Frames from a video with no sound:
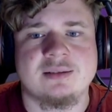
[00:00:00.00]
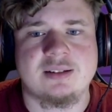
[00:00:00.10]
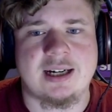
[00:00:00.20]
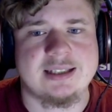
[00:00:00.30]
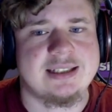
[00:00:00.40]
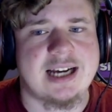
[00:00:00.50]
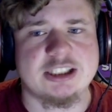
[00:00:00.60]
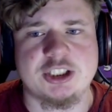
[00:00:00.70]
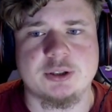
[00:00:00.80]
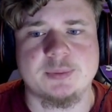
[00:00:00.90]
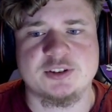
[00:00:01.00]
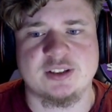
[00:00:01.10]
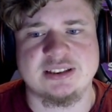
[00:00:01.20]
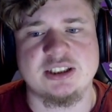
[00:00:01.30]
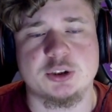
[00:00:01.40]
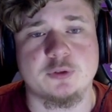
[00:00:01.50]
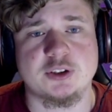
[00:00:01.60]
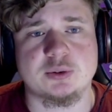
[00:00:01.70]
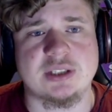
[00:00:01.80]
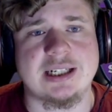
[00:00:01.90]
da in den Einstellungen gibt es quasi nicht so viel
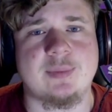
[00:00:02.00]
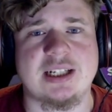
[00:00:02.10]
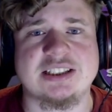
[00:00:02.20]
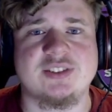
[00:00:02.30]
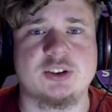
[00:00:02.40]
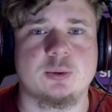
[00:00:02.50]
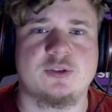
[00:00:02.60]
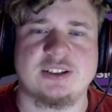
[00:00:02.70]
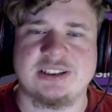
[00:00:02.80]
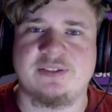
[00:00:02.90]
zu sagen, aber das sind so quasi die